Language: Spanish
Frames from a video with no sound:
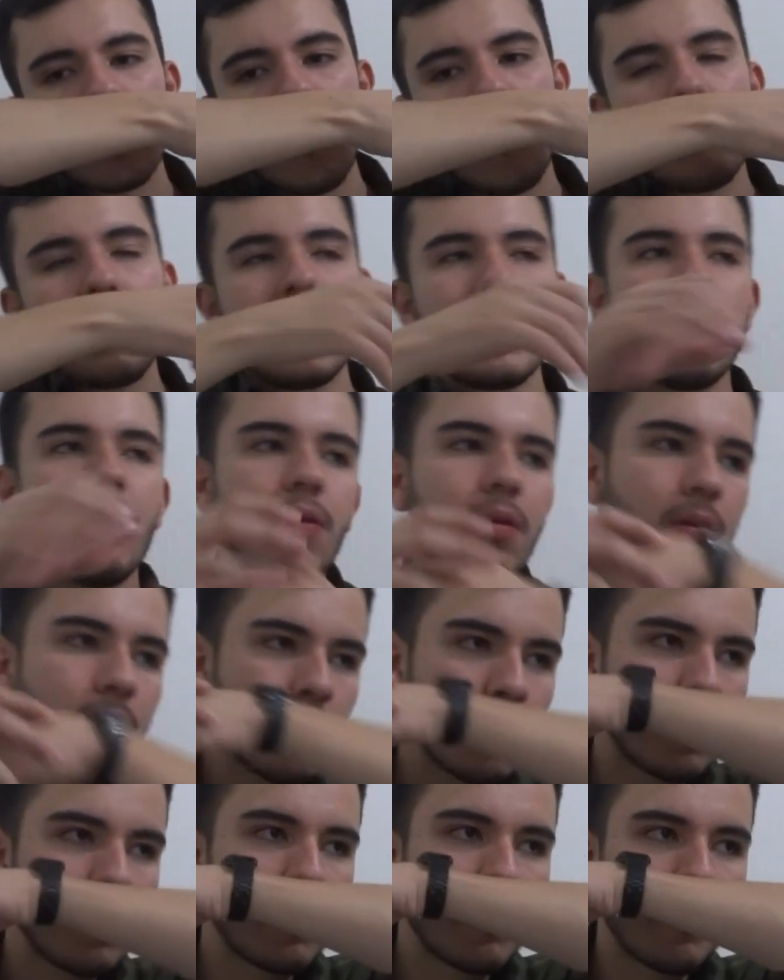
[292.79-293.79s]
Pero,
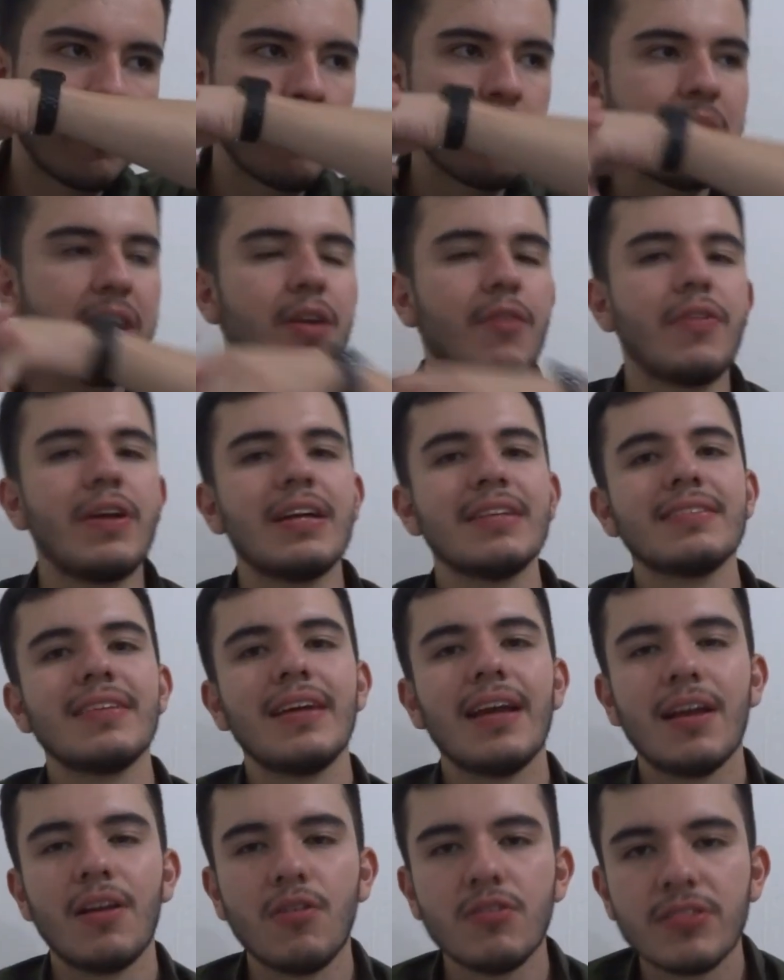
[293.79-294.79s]
pero fíjense
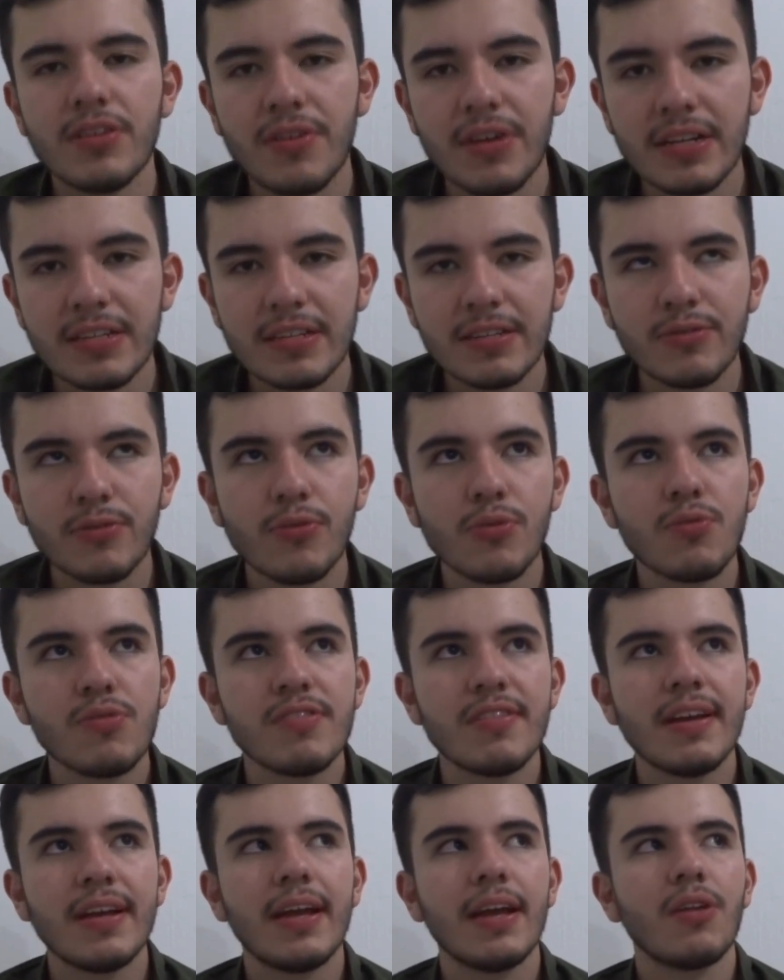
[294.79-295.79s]
que no, señores, es un
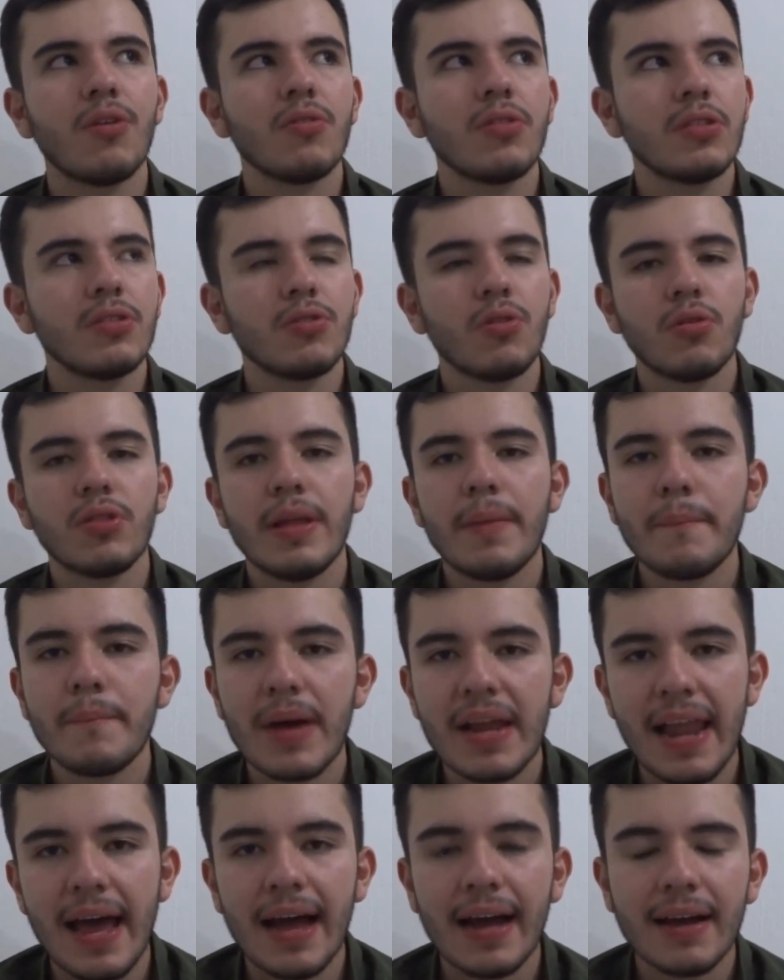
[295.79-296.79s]
dulce que no, te
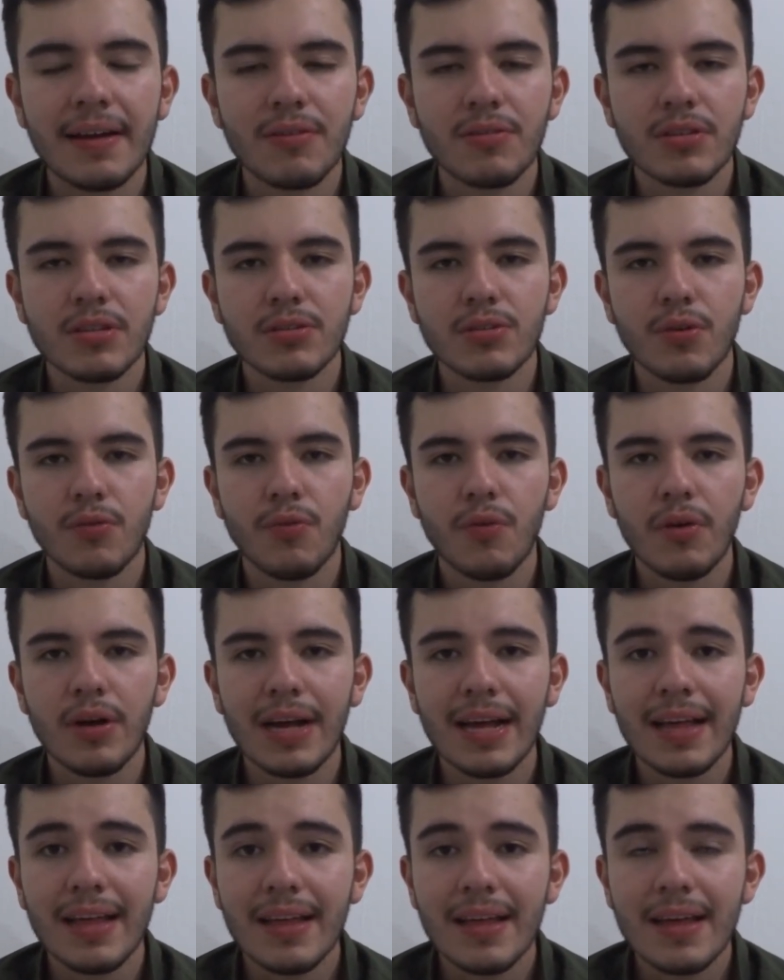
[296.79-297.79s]
empalaga, no te
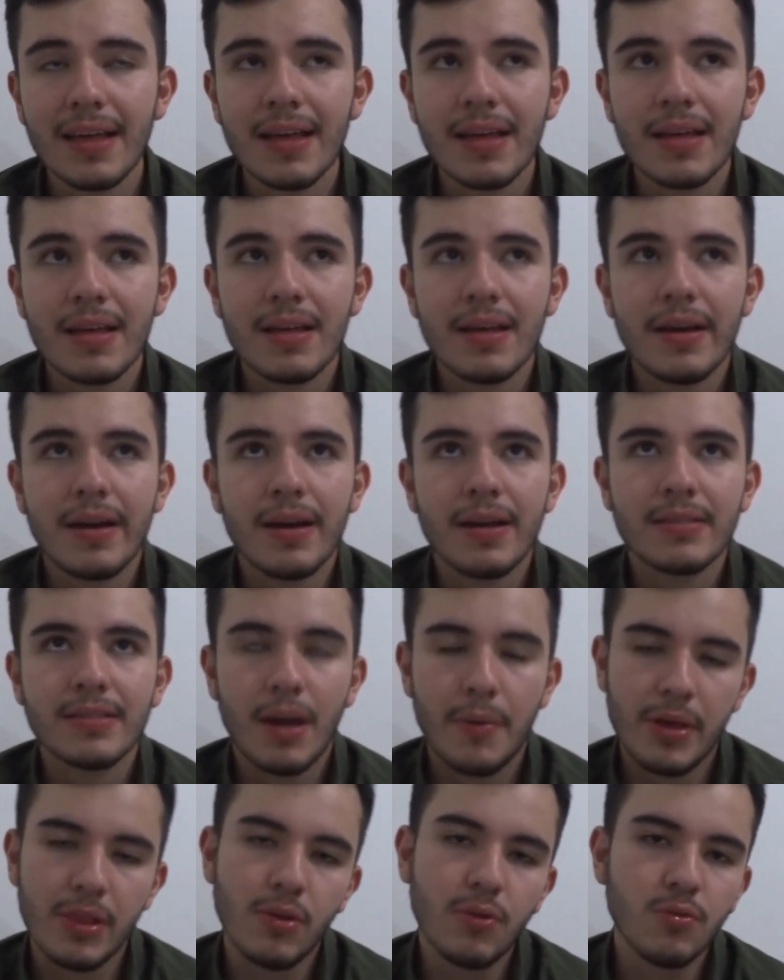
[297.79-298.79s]
sofoca,
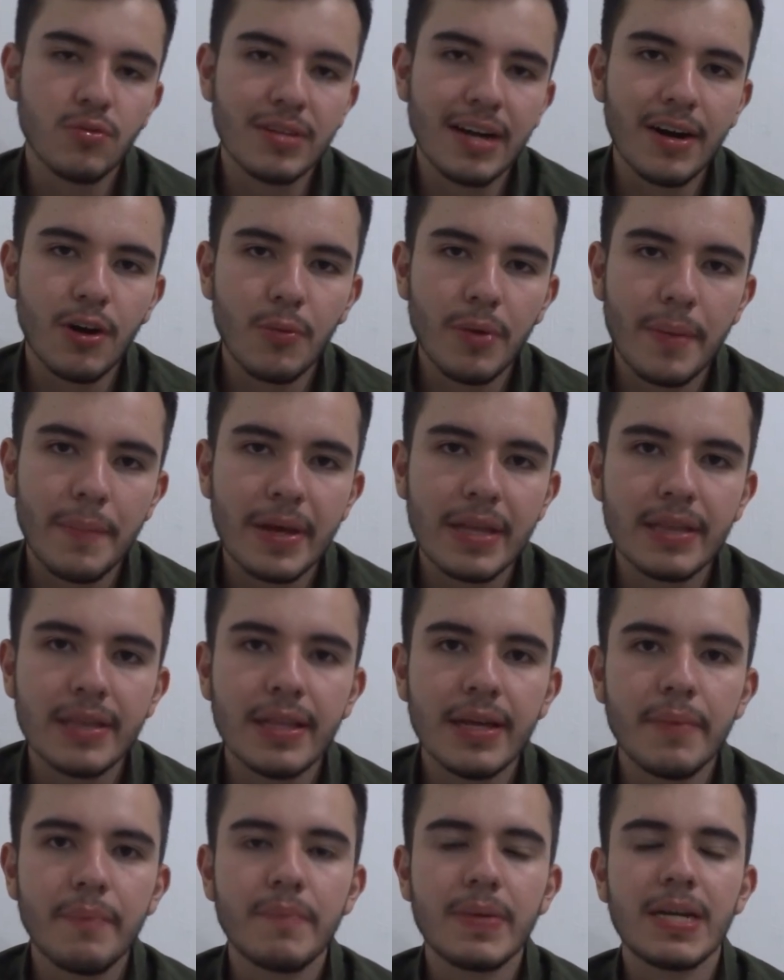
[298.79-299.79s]
sabiéndolo usar
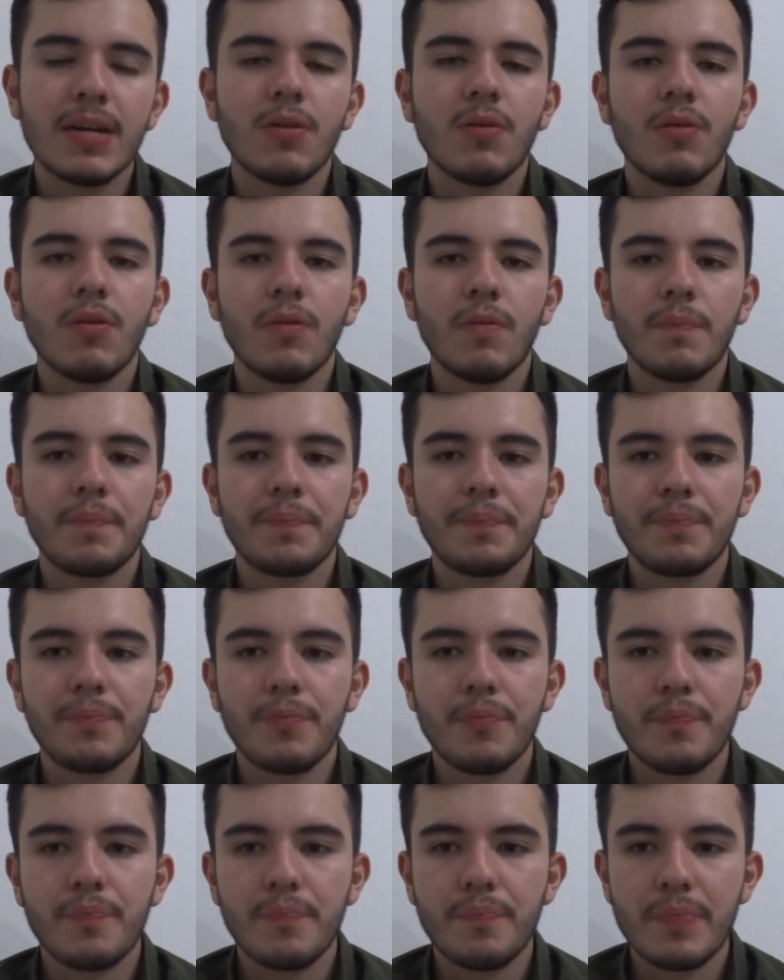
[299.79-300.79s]
obviamente, pero
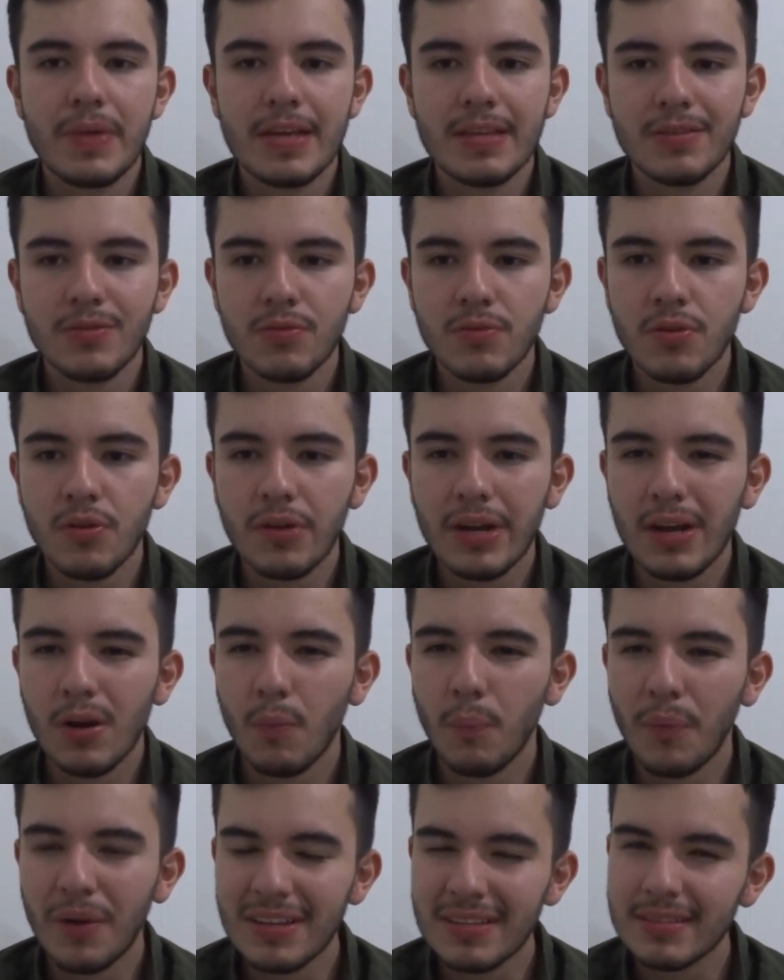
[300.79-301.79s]
es uno que
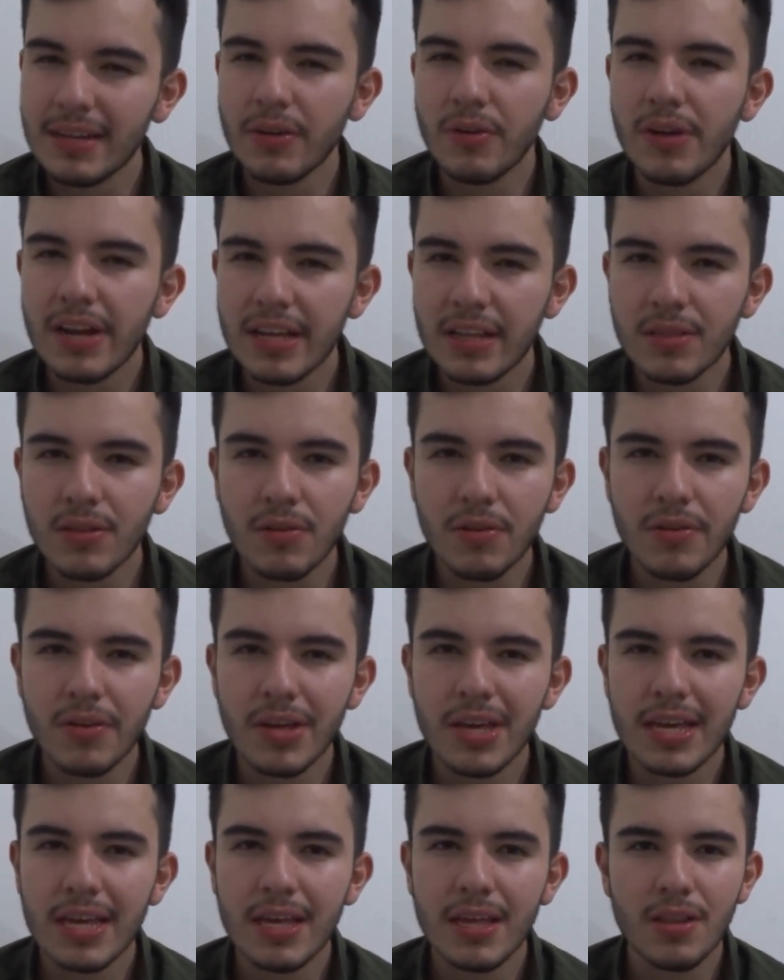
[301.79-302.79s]
lo puedes estar oliendo
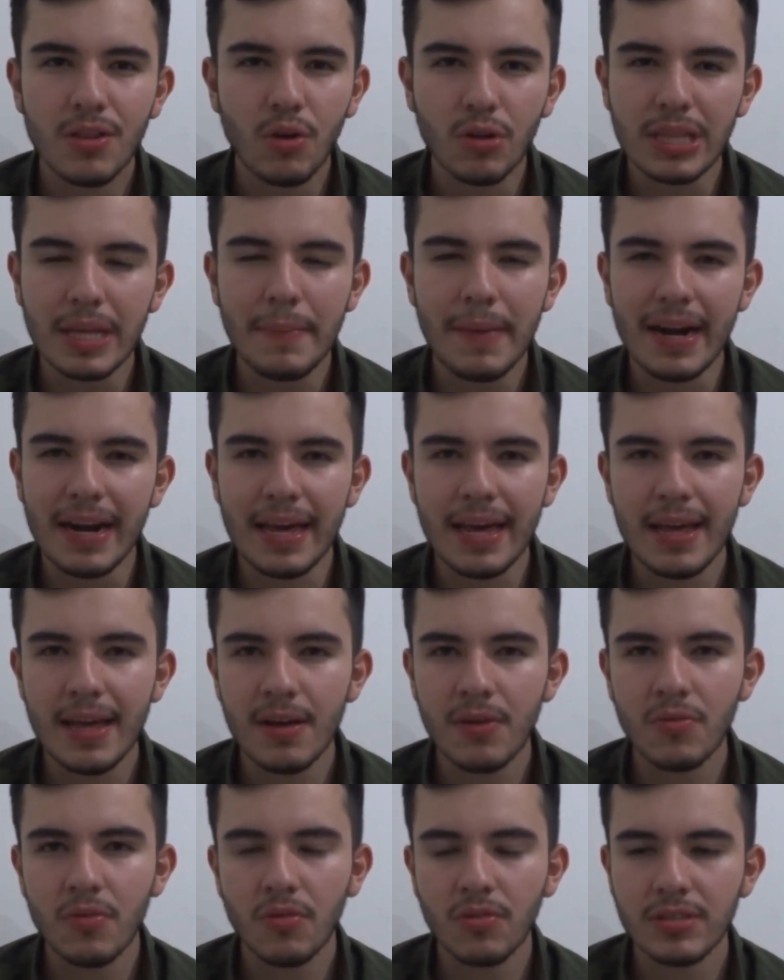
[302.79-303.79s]
y no te
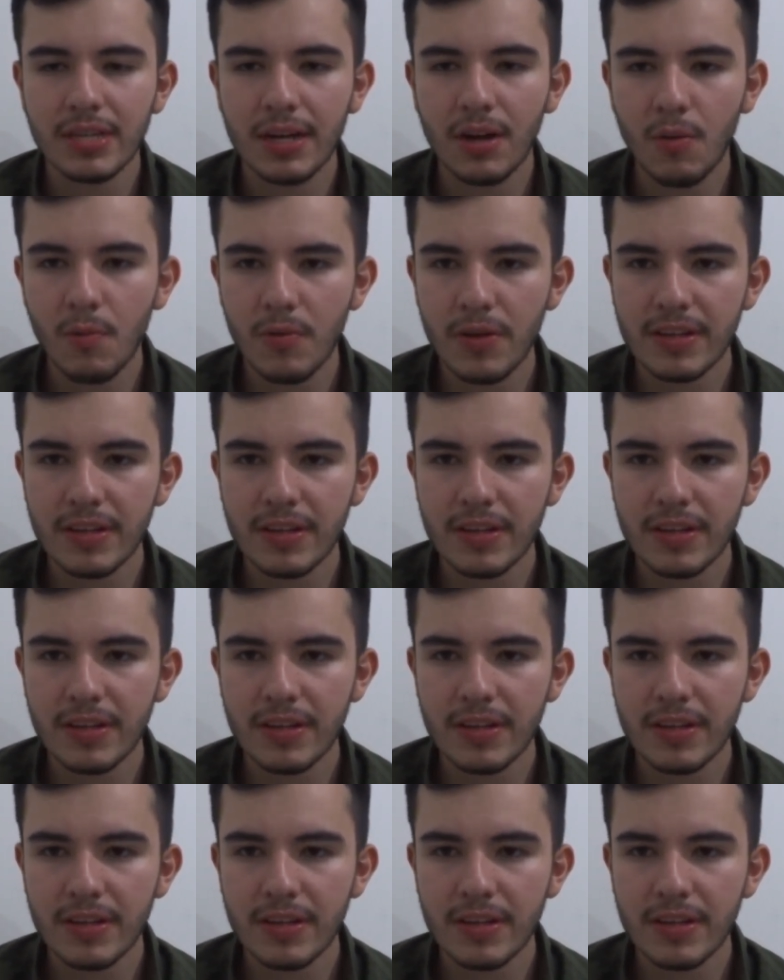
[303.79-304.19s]
marea o no sé cómo